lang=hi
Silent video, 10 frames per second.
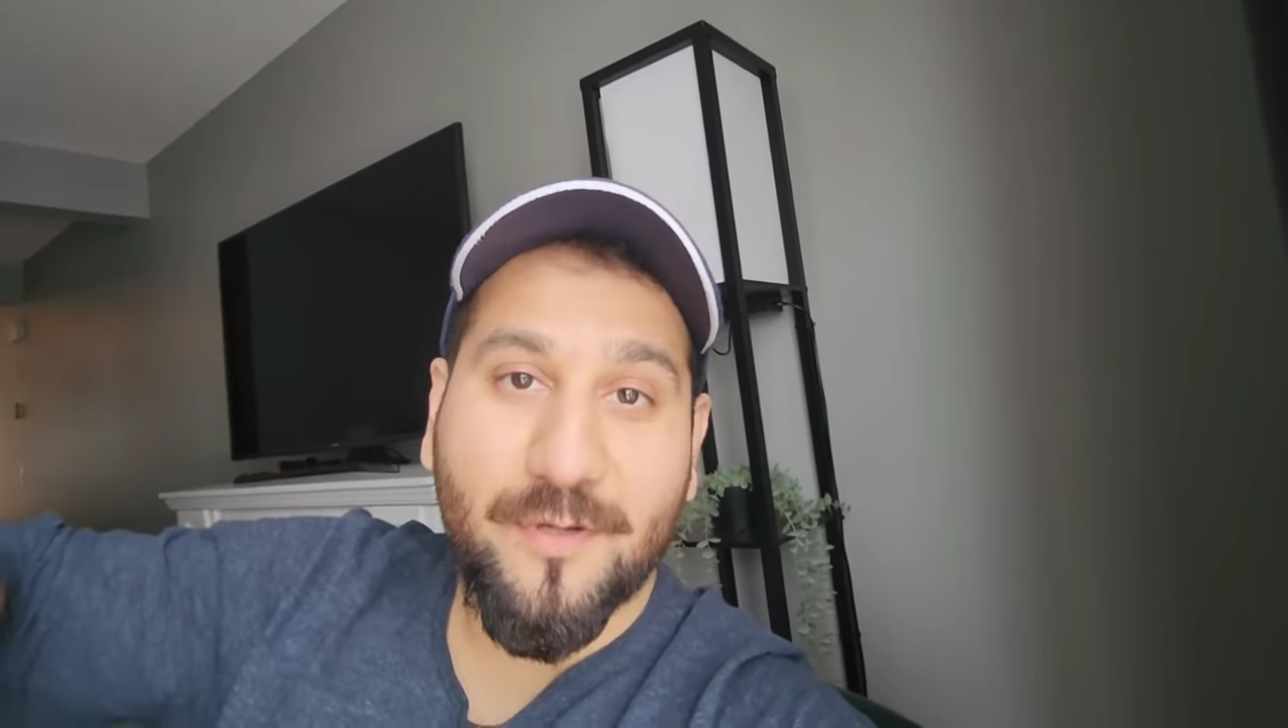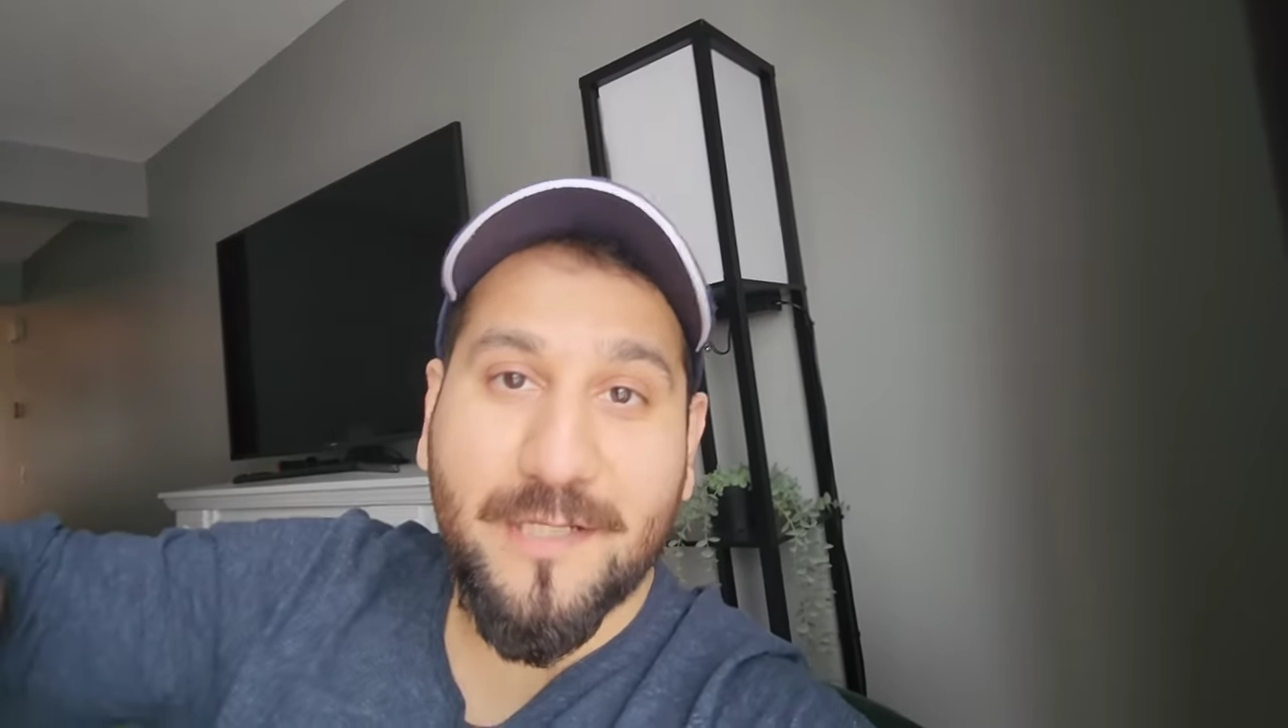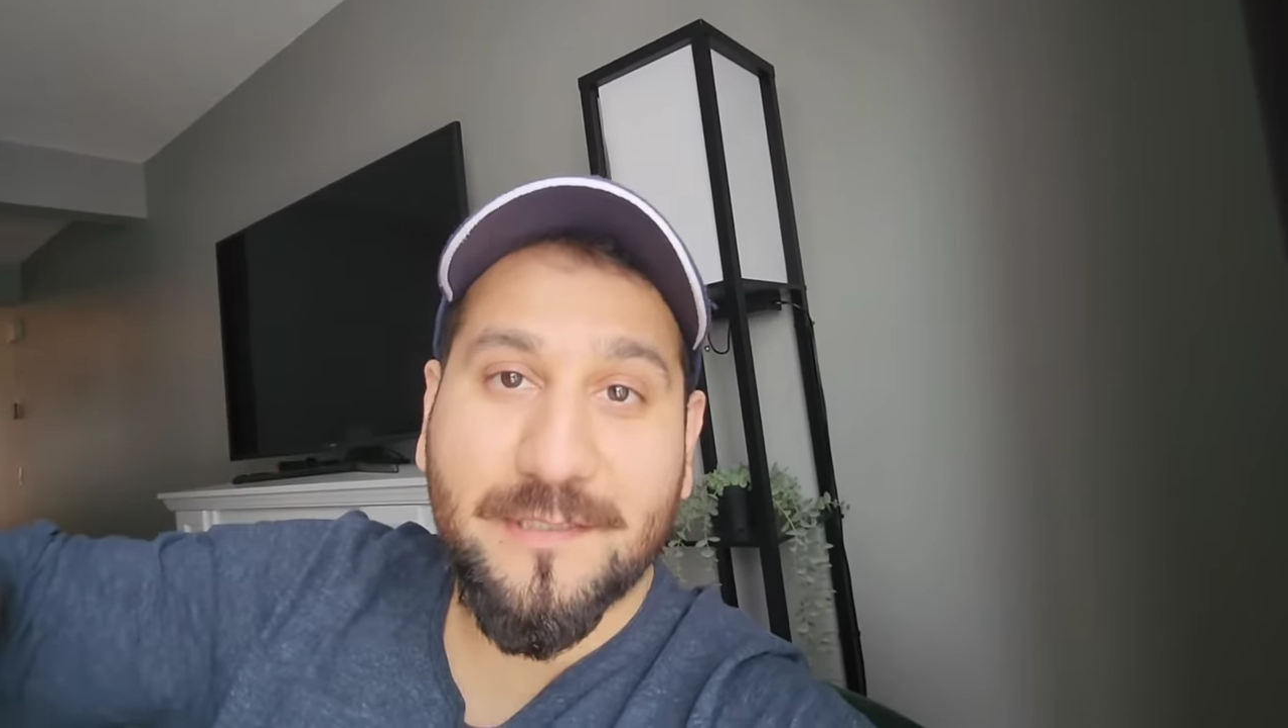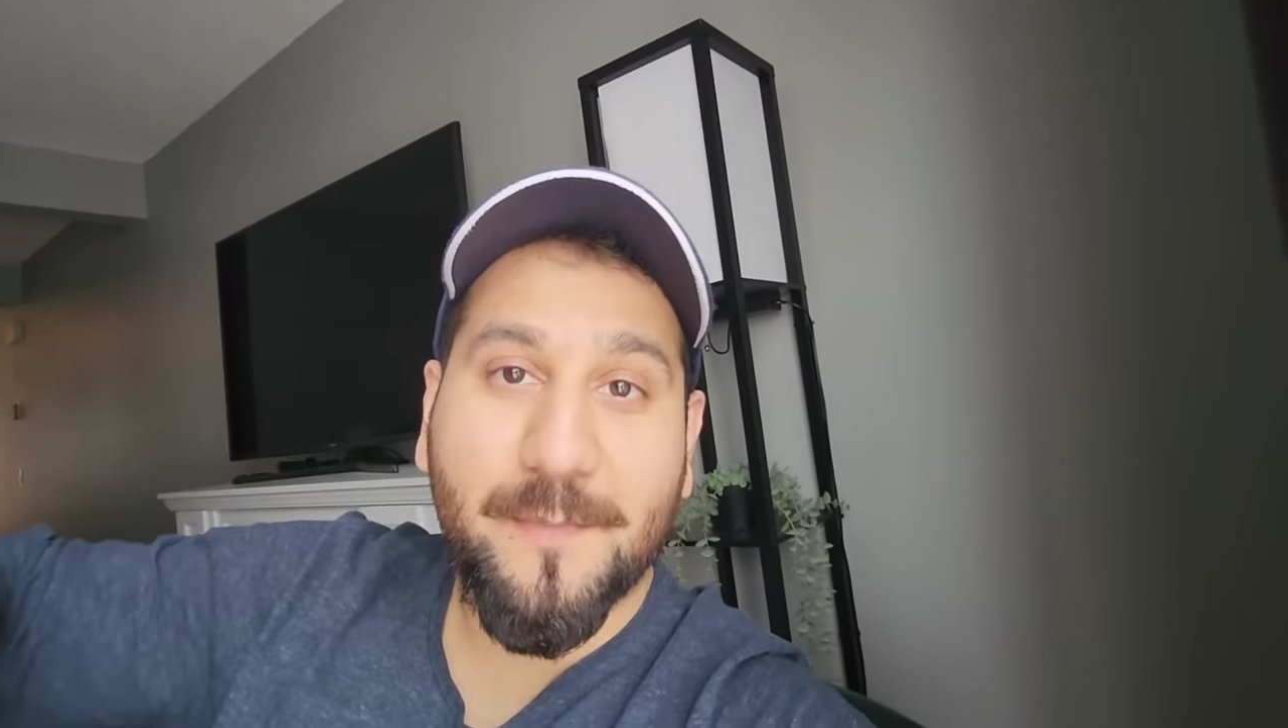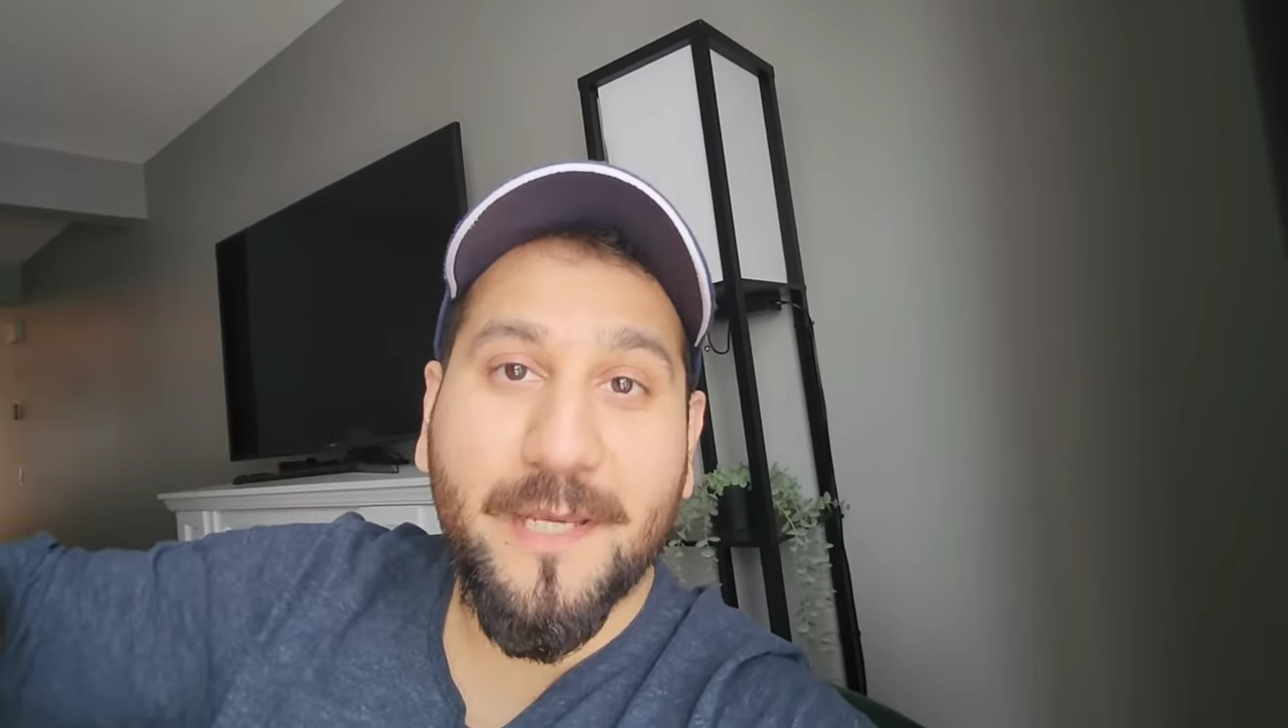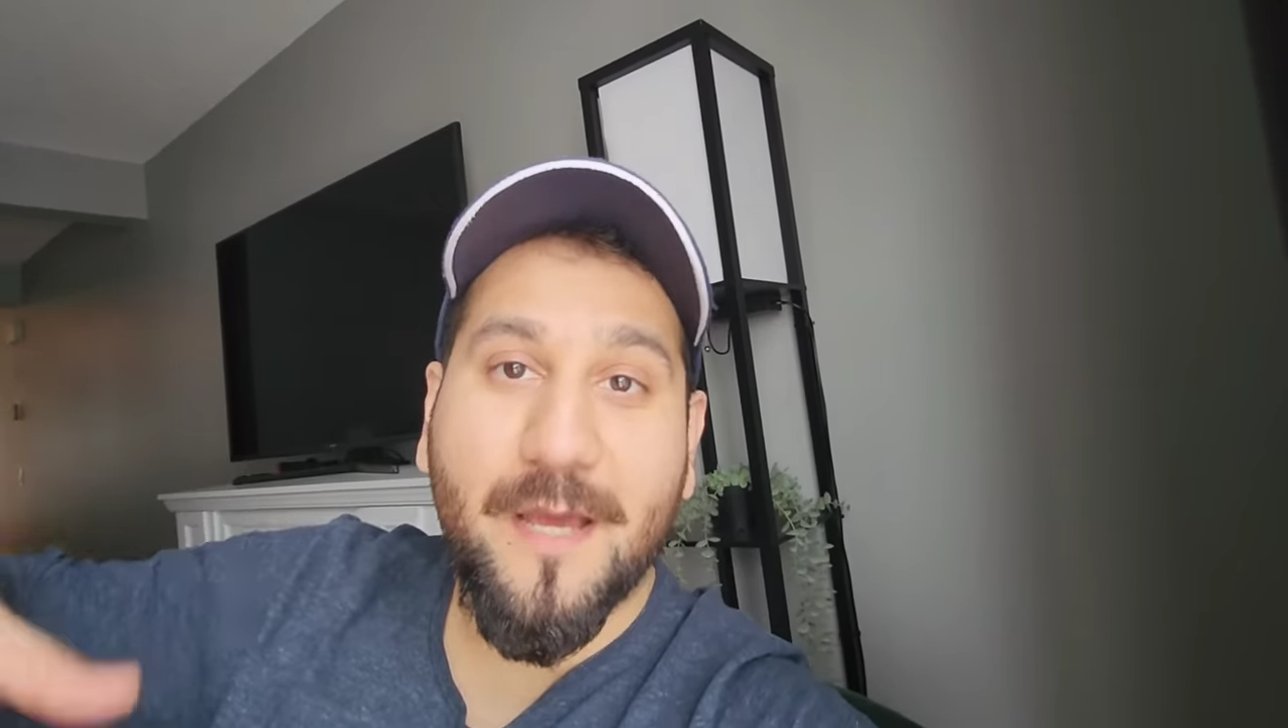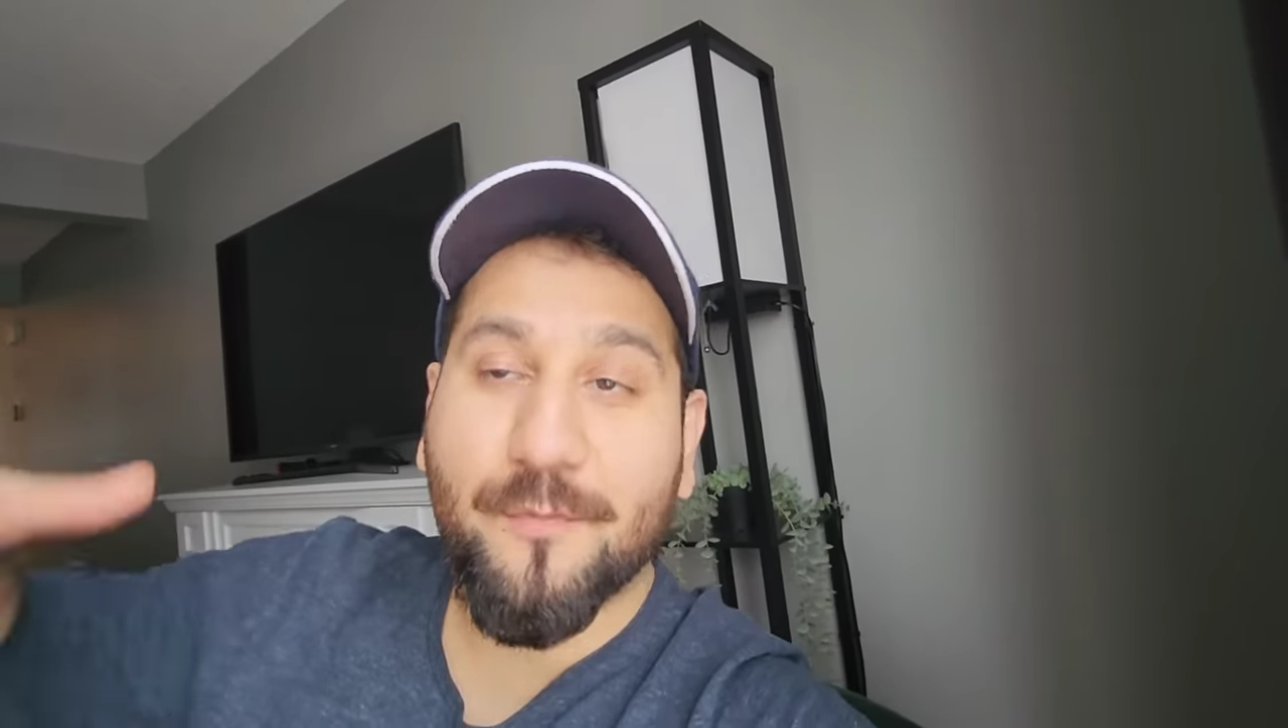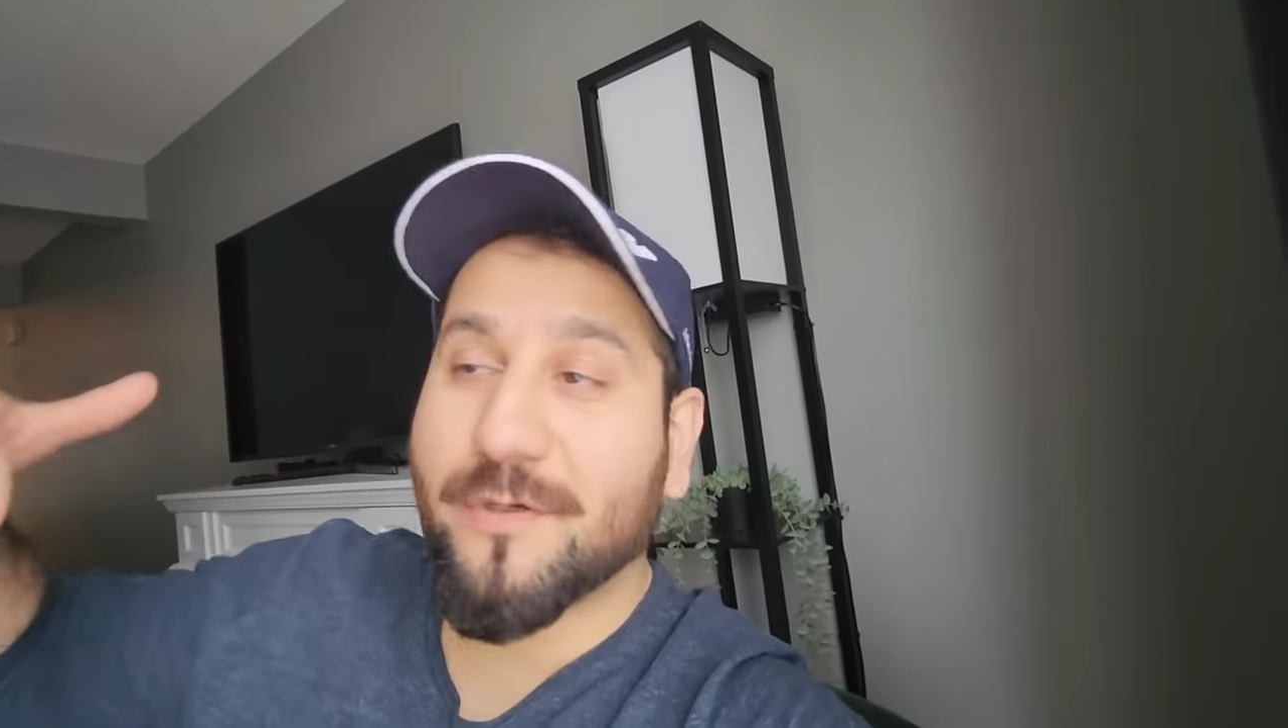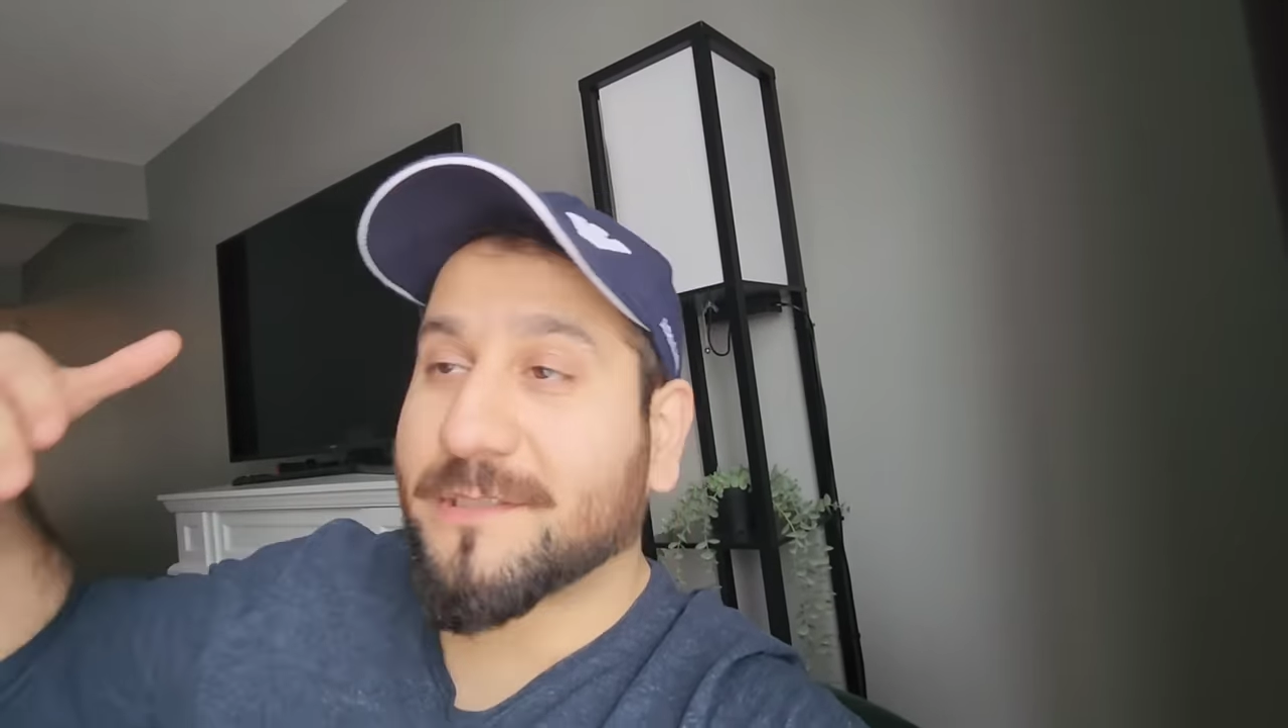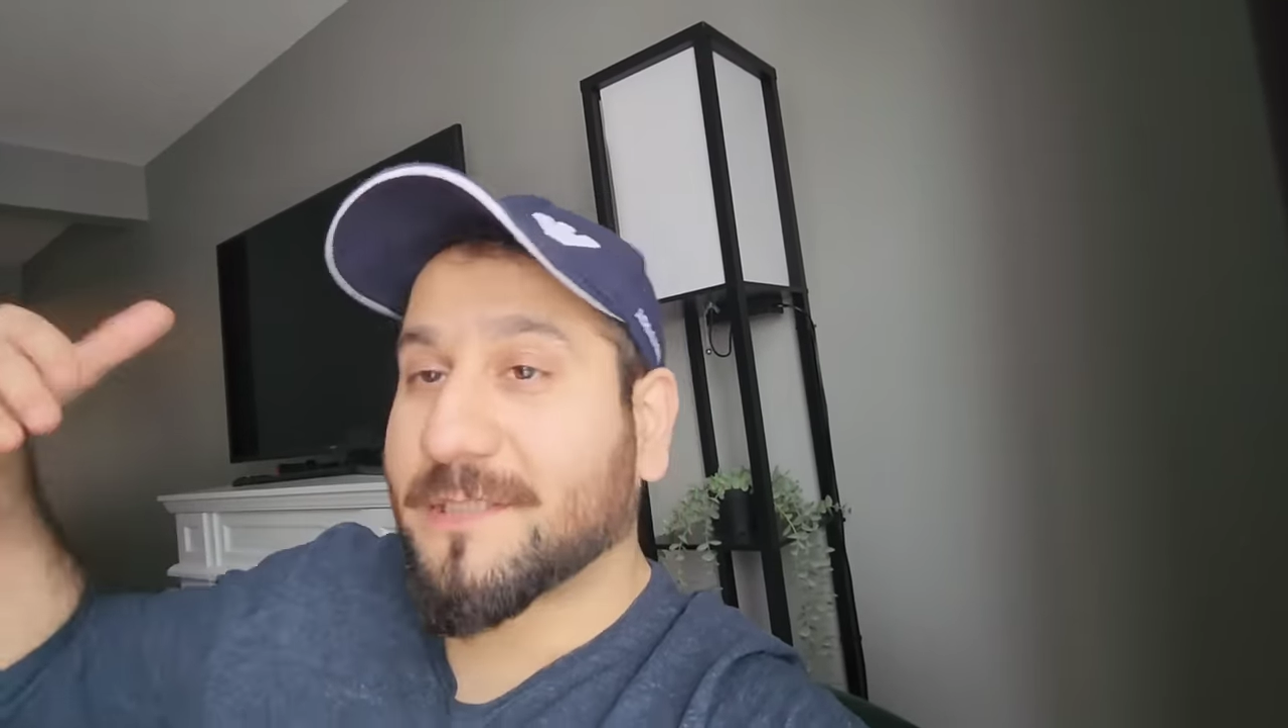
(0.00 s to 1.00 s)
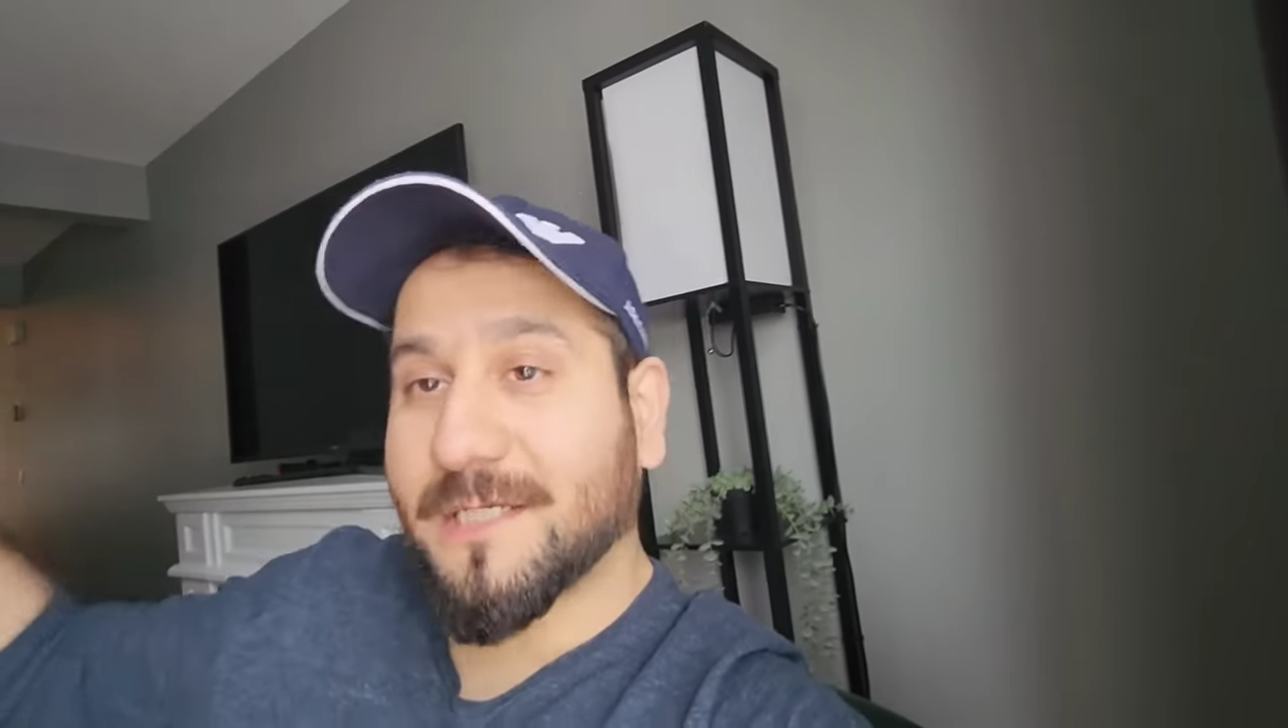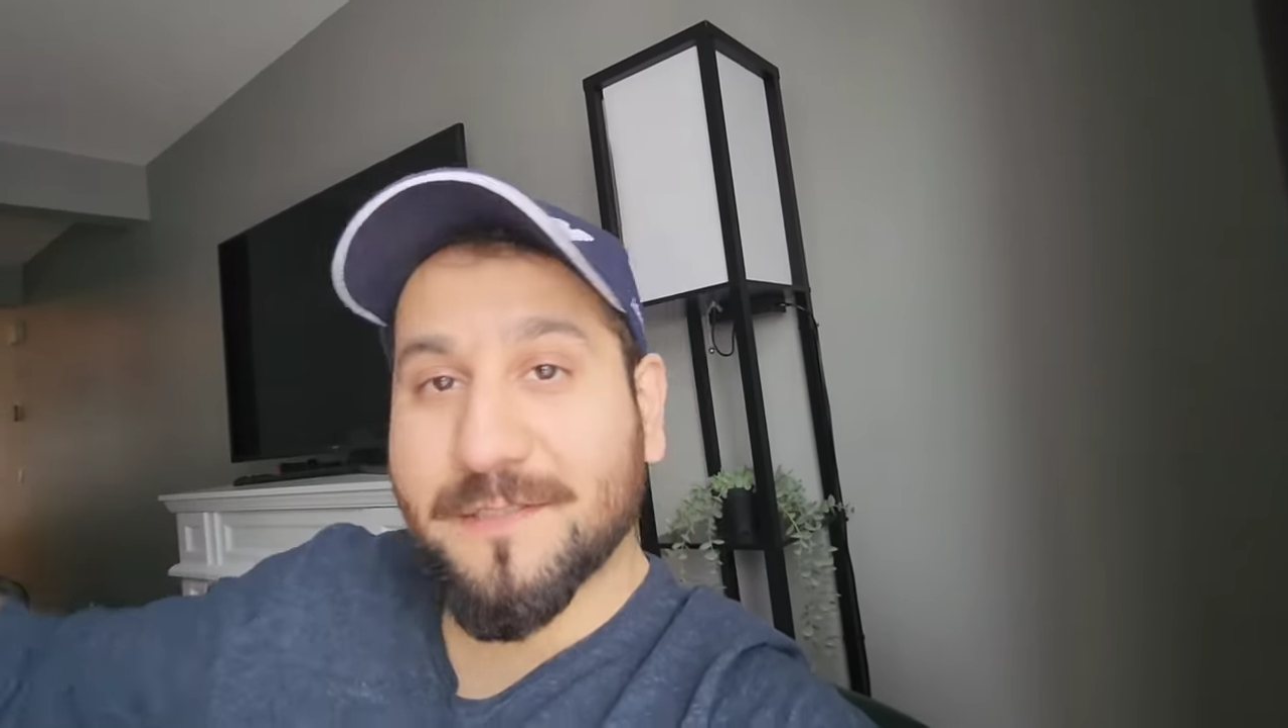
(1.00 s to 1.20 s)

रास्ते में कि आपको किस तरह